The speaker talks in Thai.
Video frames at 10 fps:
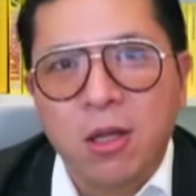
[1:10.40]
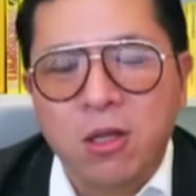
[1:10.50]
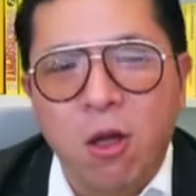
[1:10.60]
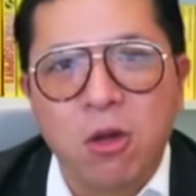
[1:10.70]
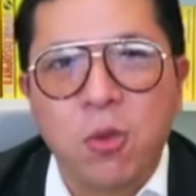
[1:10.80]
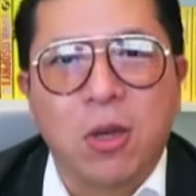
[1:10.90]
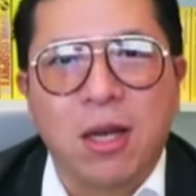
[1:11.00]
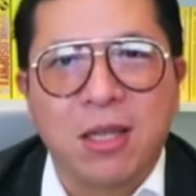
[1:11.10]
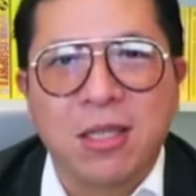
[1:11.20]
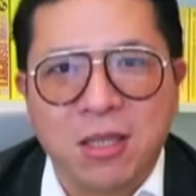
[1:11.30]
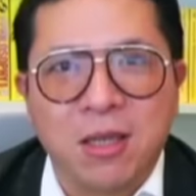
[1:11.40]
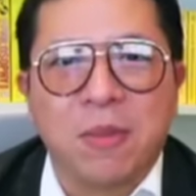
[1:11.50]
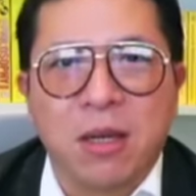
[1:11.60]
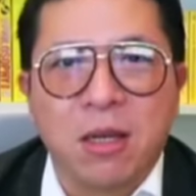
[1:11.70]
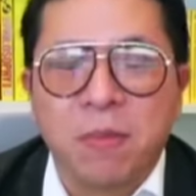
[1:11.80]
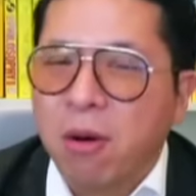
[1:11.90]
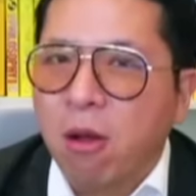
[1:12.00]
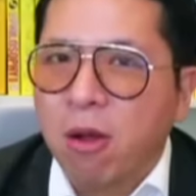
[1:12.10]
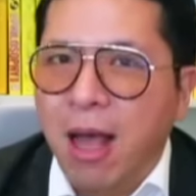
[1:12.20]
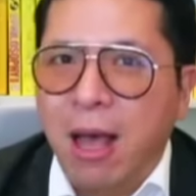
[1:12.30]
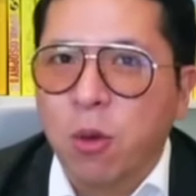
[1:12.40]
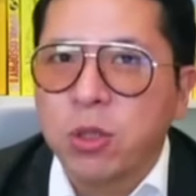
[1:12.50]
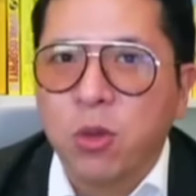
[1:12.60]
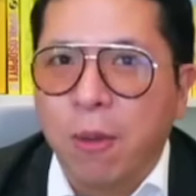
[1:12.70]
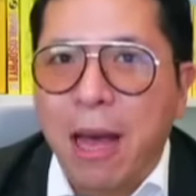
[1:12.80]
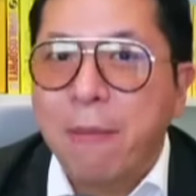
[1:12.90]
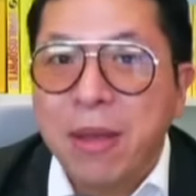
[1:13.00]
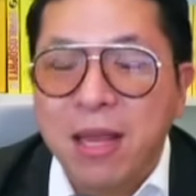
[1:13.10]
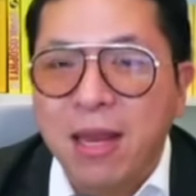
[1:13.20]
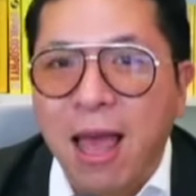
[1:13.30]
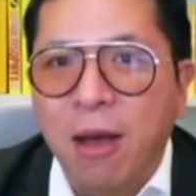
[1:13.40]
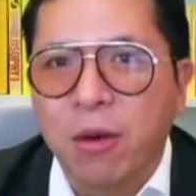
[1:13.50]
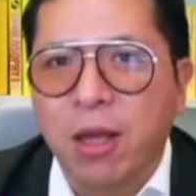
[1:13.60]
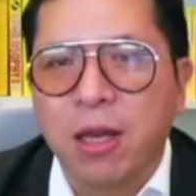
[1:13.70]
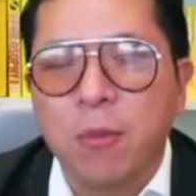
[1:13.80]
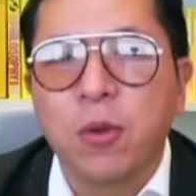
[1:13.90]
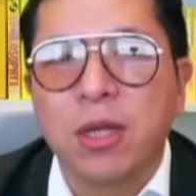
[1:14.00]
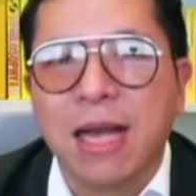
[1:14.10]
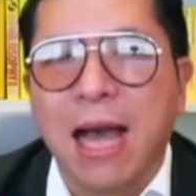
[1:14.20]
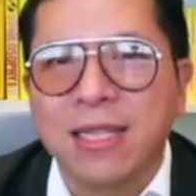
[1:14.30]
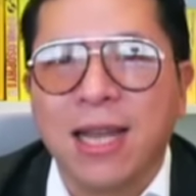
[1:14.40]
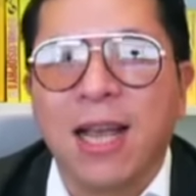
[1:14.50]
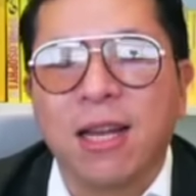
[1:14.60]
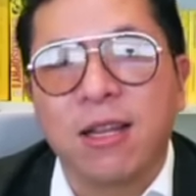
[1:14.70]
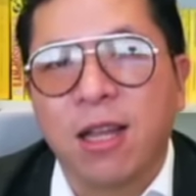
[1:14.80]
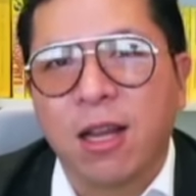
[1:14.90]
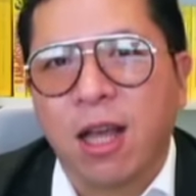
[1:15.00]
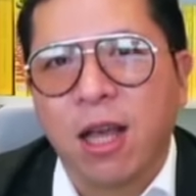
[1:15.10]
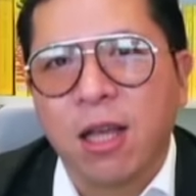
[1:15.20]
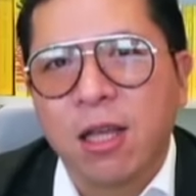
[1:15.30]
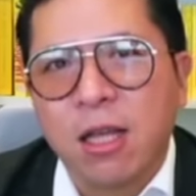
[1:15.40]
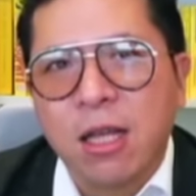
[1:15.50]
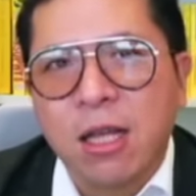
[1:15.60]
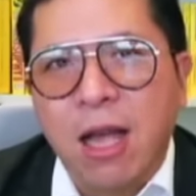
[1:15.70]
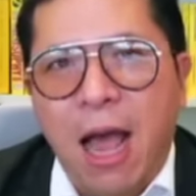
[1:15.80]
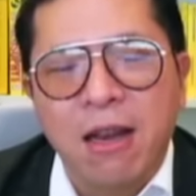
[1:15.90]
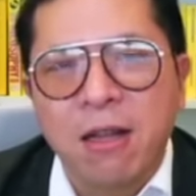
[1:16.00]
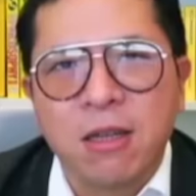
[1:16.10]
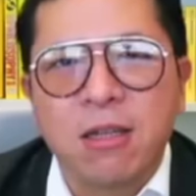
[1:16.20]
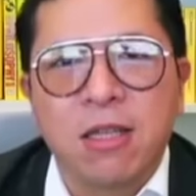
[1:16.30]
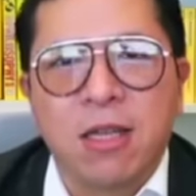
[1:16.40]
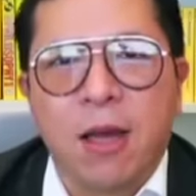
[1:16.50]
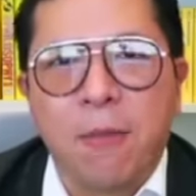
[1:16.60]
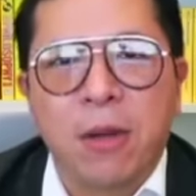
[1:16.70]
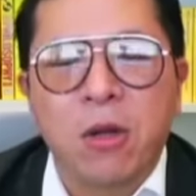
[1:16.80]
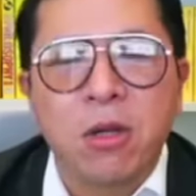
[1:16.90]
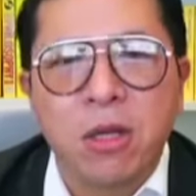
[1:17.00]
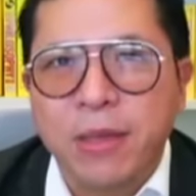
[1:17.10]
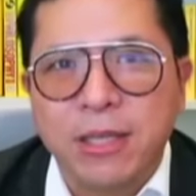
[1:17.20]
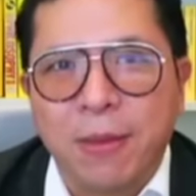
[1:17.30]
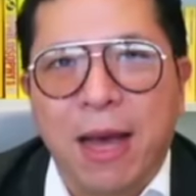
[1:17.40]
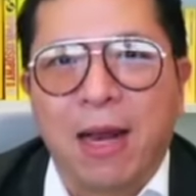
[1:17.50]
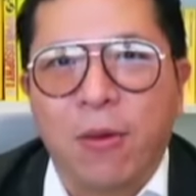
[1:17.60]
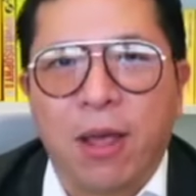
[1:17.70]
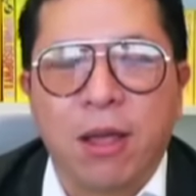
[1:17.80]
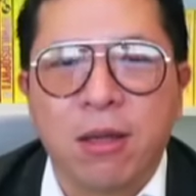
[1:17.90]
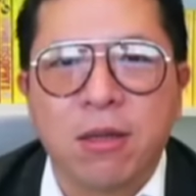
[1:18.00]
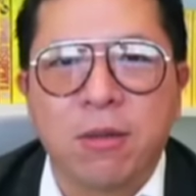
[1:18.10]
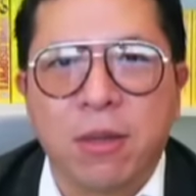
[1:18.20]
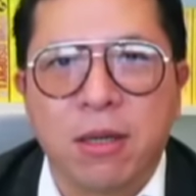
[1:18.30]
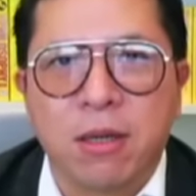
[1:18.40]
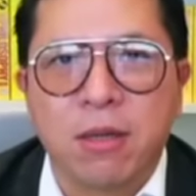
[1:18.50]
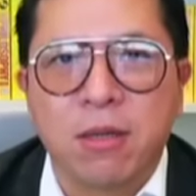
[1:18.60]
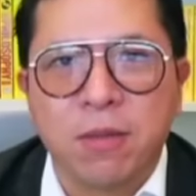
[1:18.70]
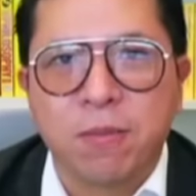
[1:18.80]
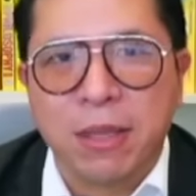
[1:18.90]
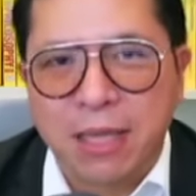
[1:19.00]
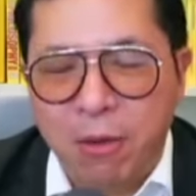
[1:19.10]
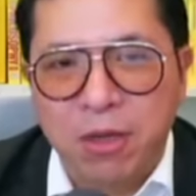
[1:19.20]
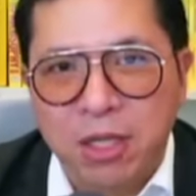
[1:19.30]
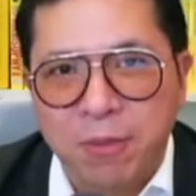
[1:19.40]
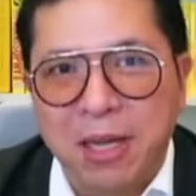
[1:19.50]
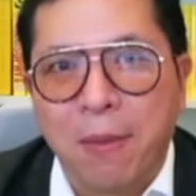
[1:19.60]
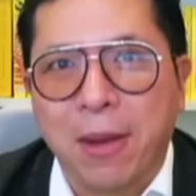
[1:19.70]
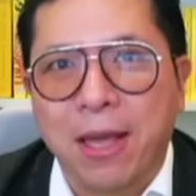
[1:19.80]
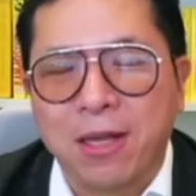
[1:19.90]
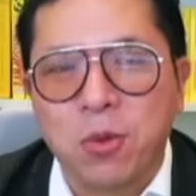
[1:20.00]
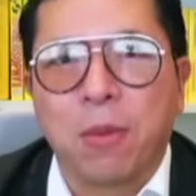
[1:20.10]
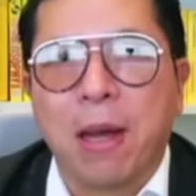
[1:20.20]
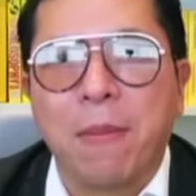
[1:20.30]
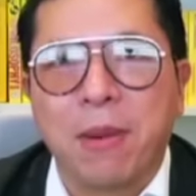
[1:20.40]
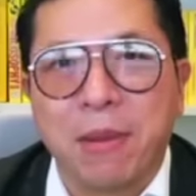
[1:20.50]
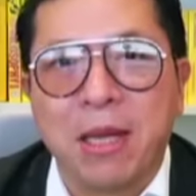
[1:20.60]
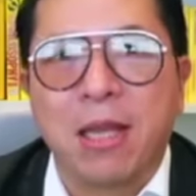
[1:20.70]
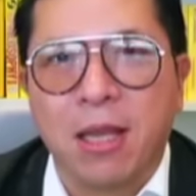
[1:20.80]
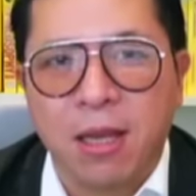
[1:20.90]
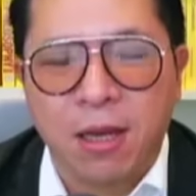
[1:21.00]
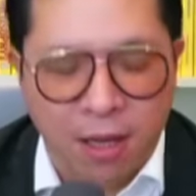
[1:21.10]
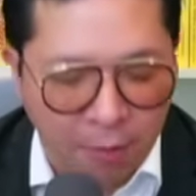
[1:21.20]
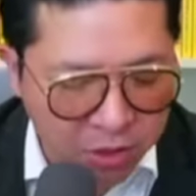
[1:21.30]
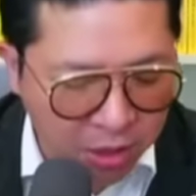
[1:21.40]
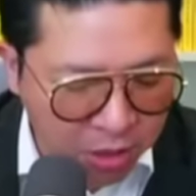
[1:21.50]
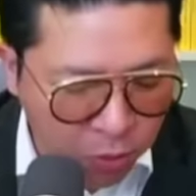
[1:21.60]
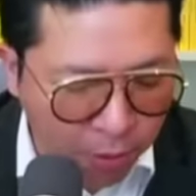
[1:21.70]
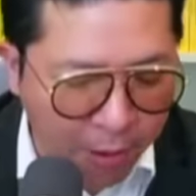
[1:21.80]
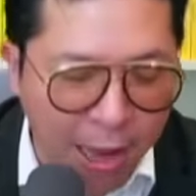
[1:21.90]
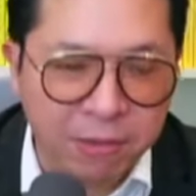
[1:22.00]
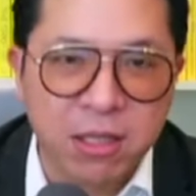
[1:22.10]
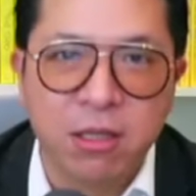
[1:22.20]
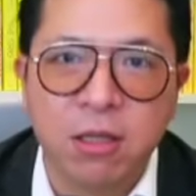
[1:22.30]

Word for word: ต้องอยู่ในลิสต์เสมอเพราะหากคุณสุขภาพไม่ดีแล้วนะฮะนี่พูดถึงกายใจเลยเนี่ยนะฮะไอ้เรื่องอื่นเนี่ยมันก็คือไม่สำคัญแล้วไงคือมันมันจะเอาอย่างอื่นไปทำไมถ้าสุขภาพมันไม่ดีนะครับเพราะฉะนั้นสุขภาพจึง